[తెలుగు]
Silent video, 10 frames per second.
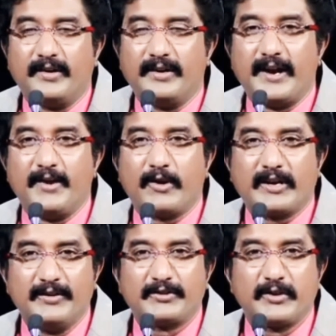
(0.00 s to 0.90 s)
డాడీ
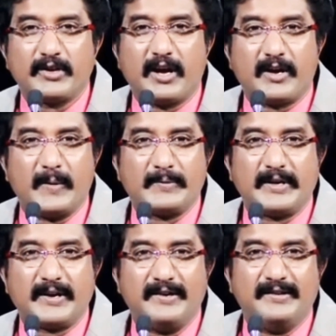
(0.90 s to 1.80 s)
ఒక్క నిమిషం కారు
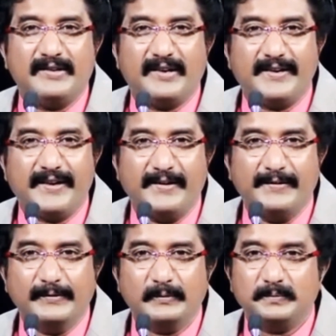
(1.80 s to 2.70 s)
ఆపుతారా
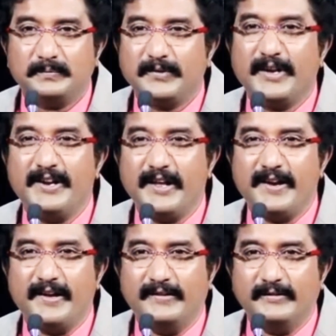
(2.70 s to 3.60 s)
అన్నాడు
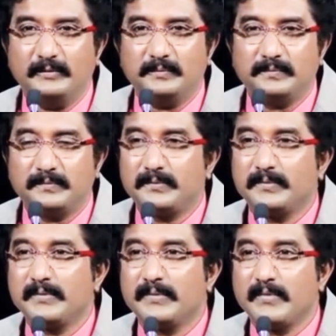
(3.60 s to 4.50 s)
ఏంటన్నా
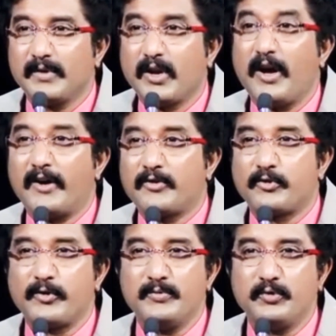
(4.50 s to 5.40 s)
కారు
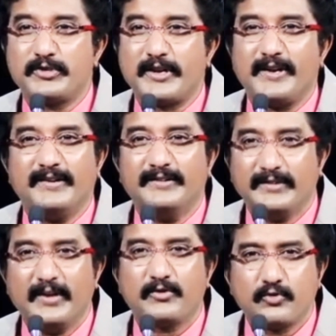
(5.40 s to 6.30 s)
షోరూమ్ చూసారా
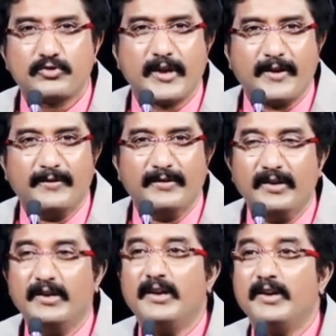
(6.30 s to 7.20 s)
చూశాను
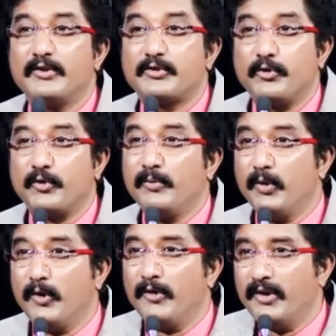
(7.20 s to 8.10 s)

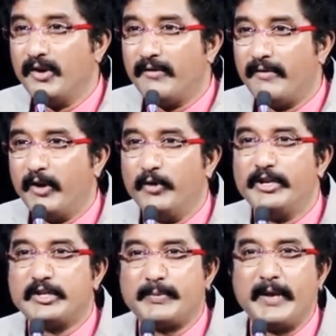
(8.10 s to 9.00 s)
షోరూంలో వాళ్ళు
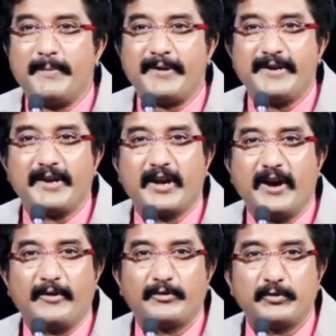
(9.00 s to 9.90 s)
డిస్ప్లే పెట్టిన
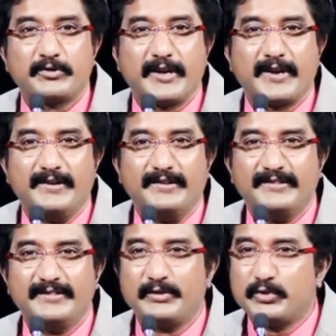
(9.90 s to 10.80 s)
కారు చూసారా
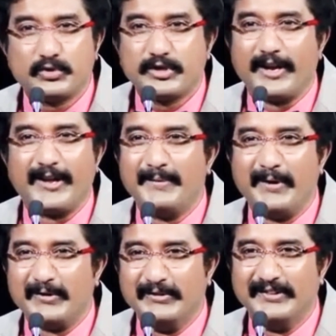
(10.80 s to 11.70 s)
చాలా
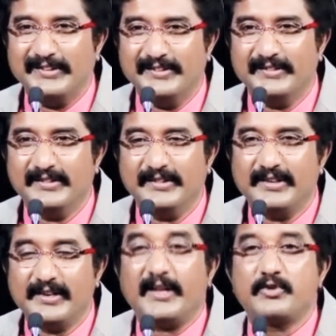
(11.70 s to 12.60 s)
బాగుంది
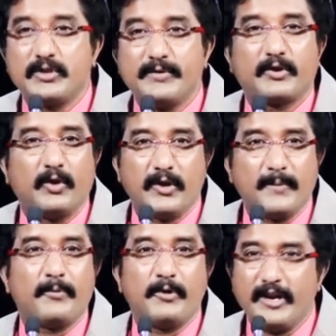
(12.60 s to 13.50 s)
నా జీవితంలో
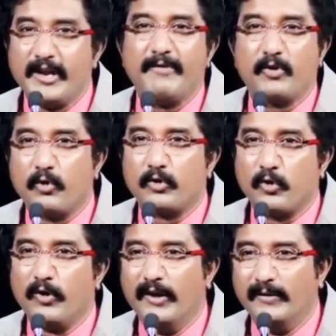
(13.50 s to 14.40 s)
ఎప్పుడు నేనేమి
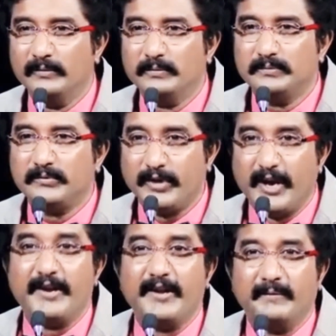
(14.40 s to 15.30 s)
కోరుకోలా
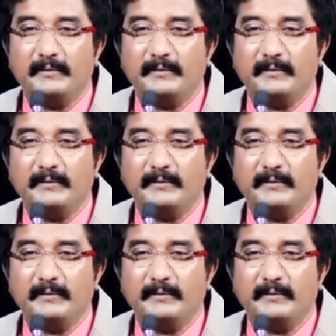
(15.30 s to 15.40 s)
డాడీ